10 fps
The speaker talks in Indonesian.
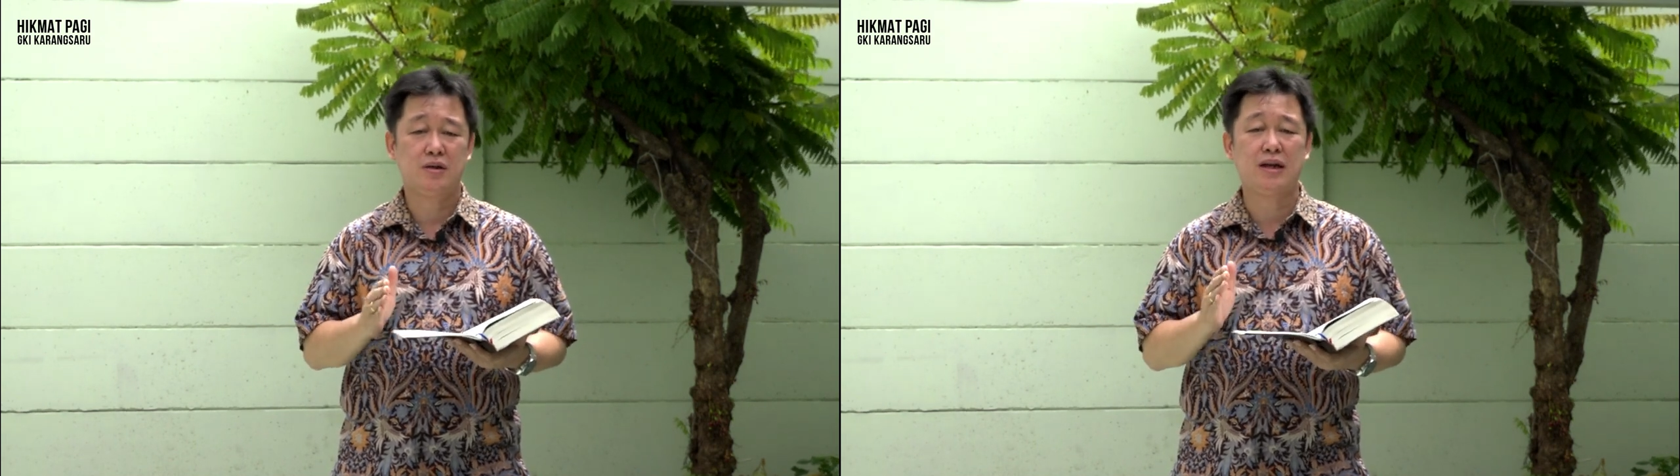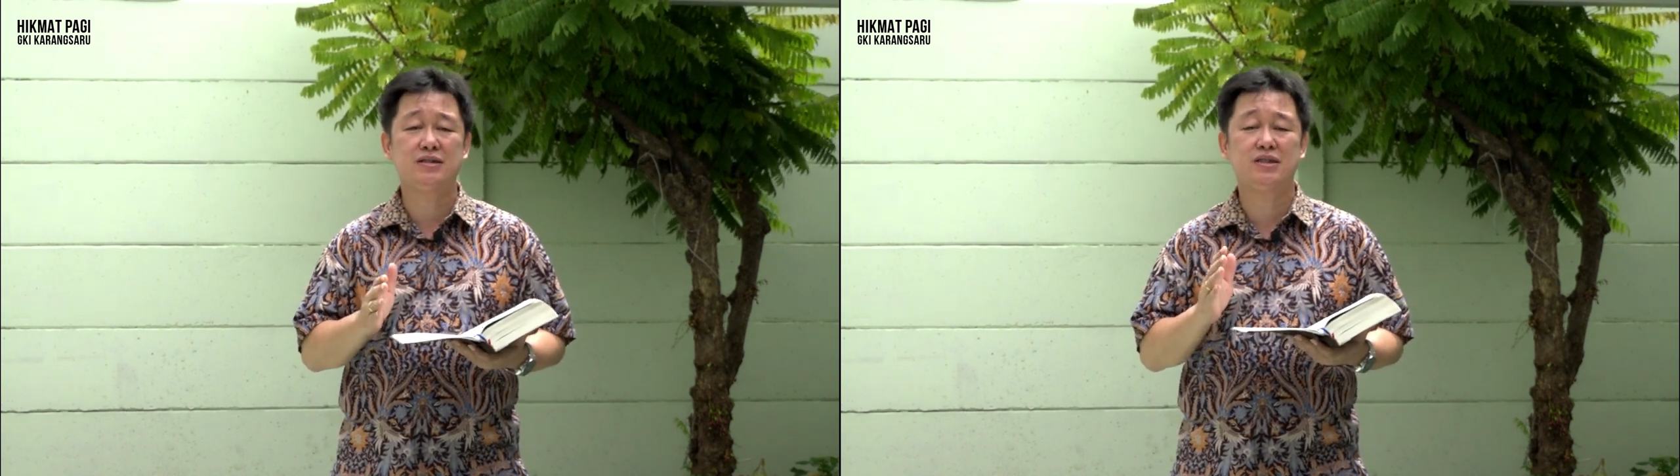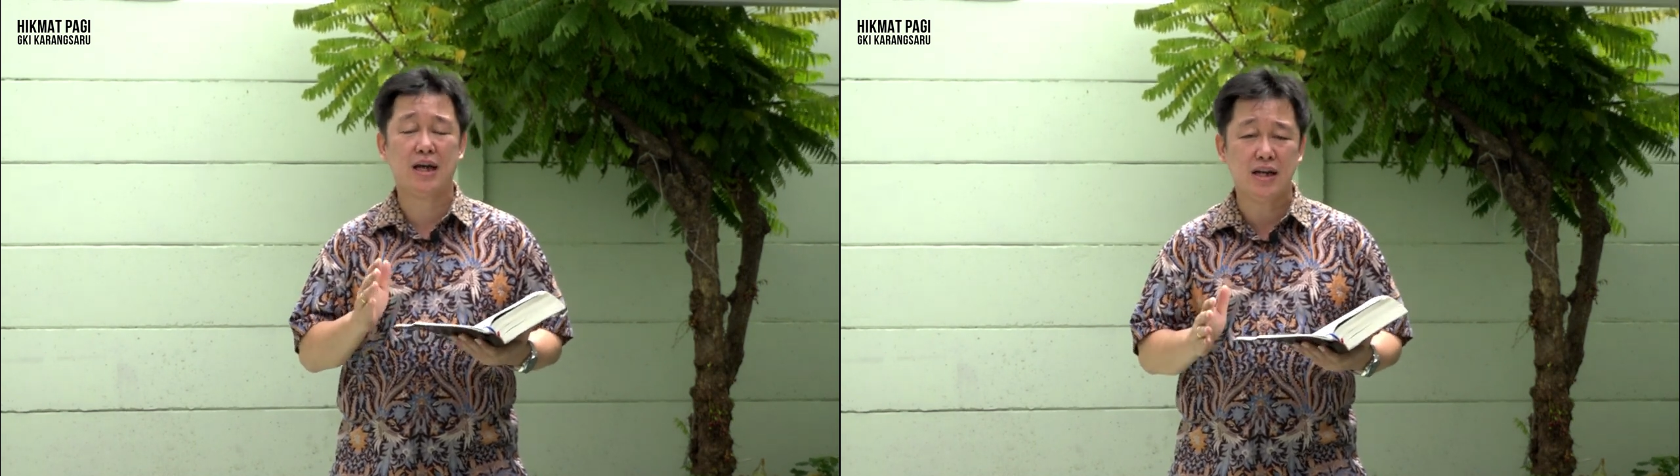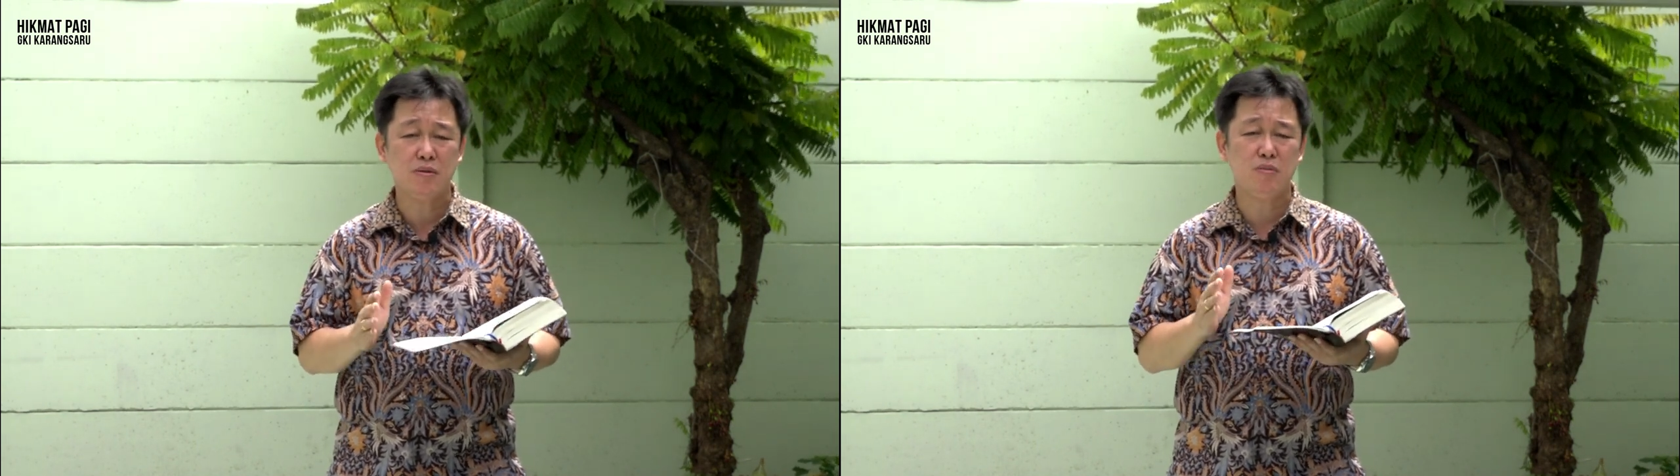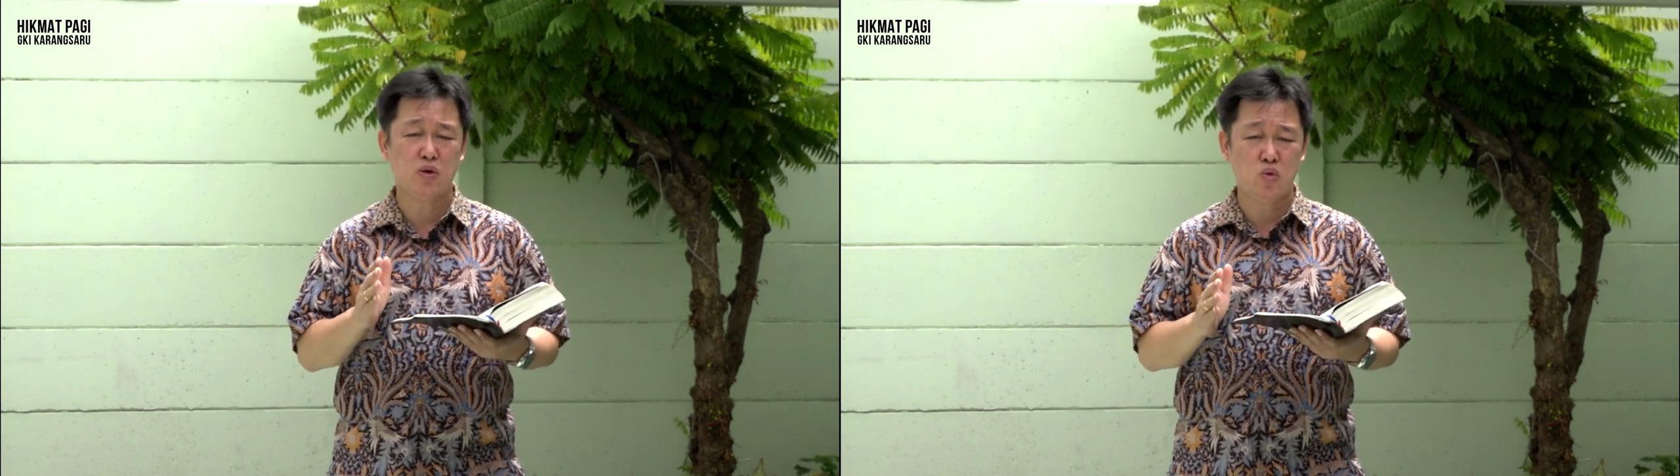dan
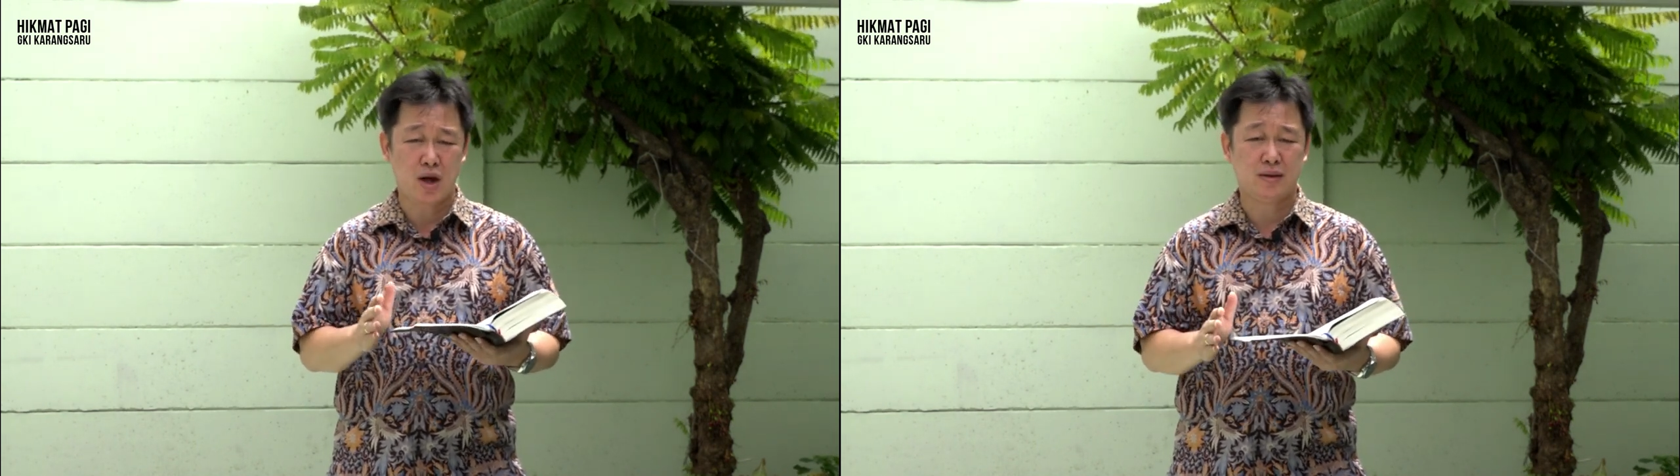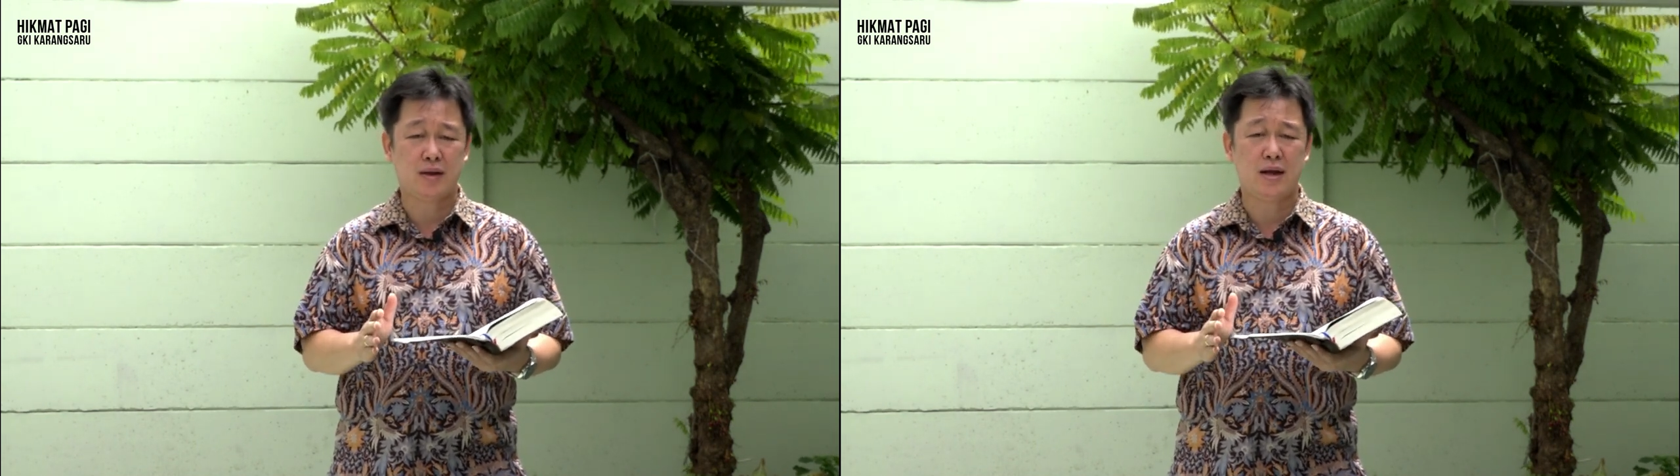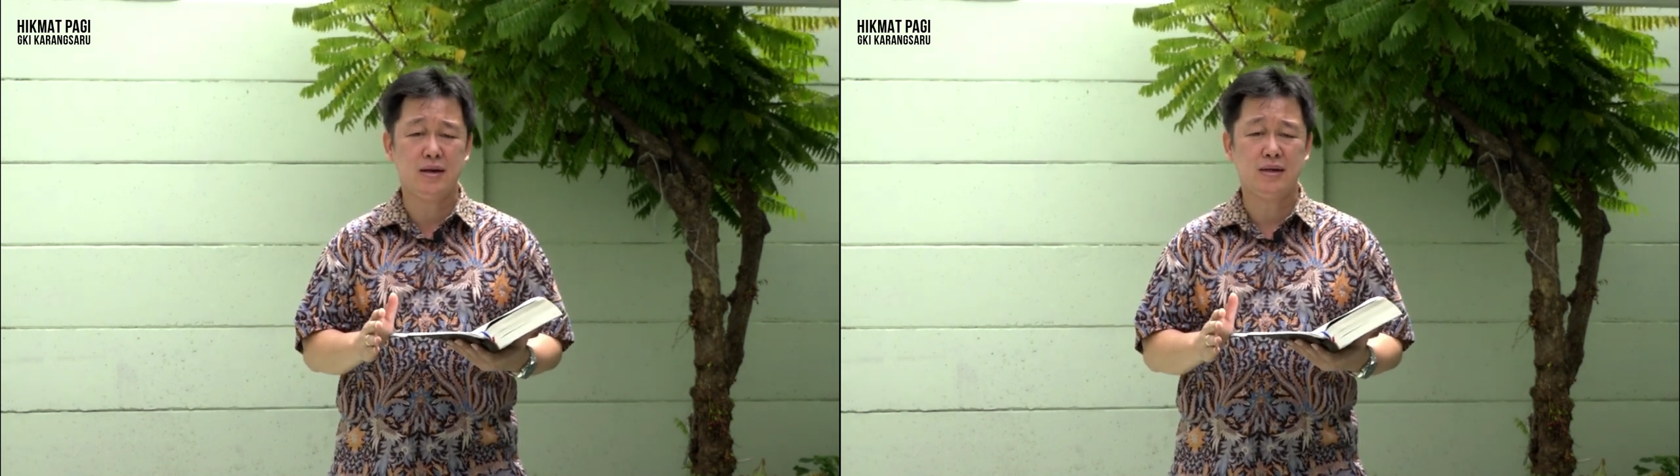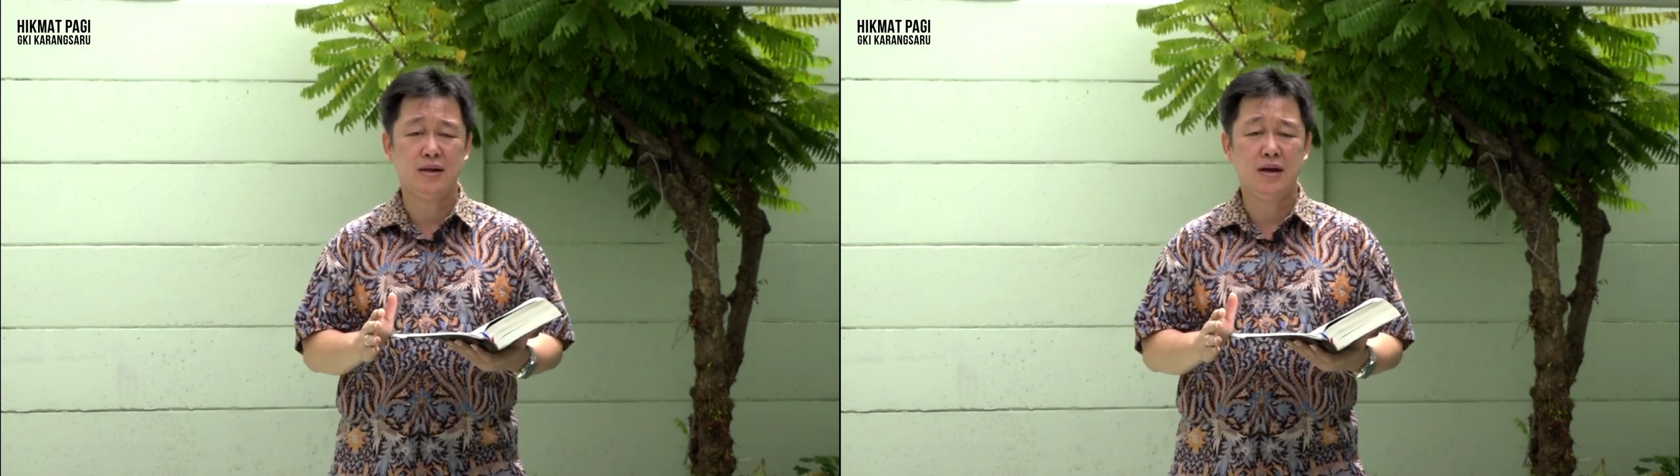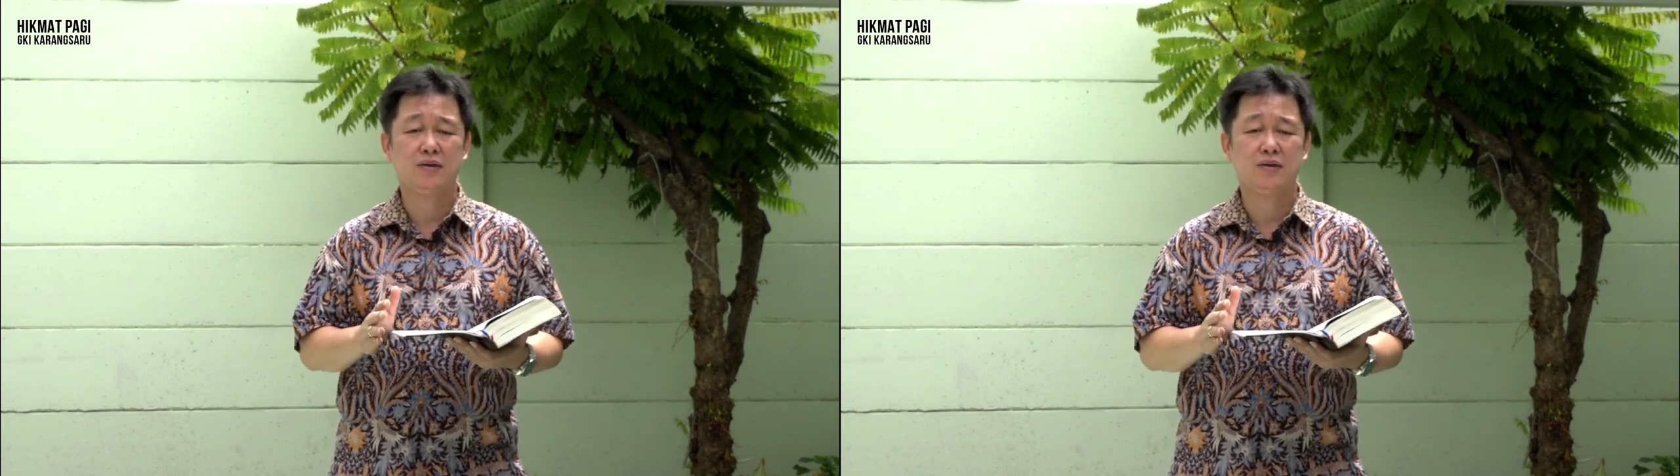saling menguatkan